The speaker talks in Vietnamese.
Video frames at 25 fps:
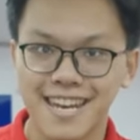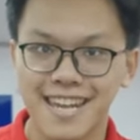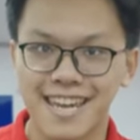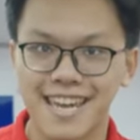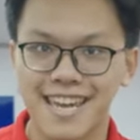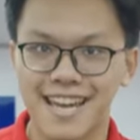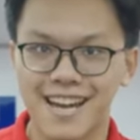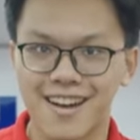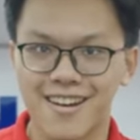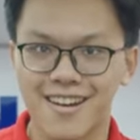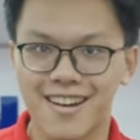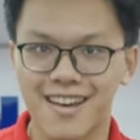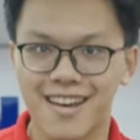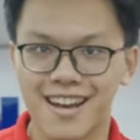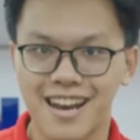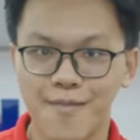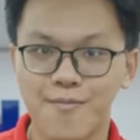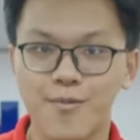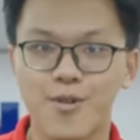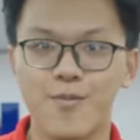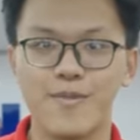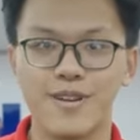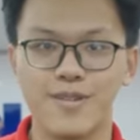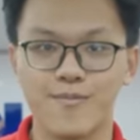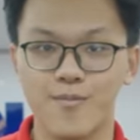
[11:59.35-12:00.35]
để gọi là
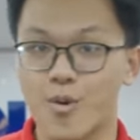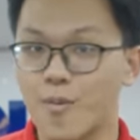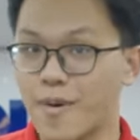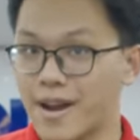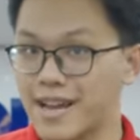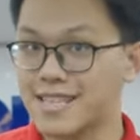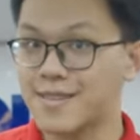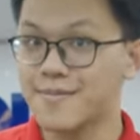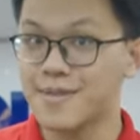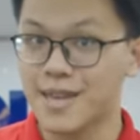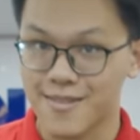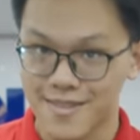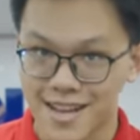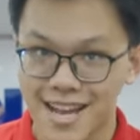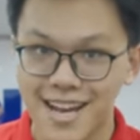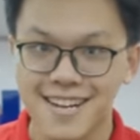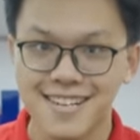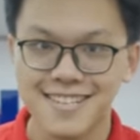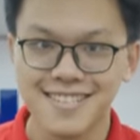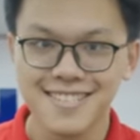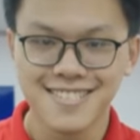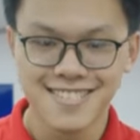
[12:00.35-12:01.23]
lắp của mình bộ máy tiếp theo nhá.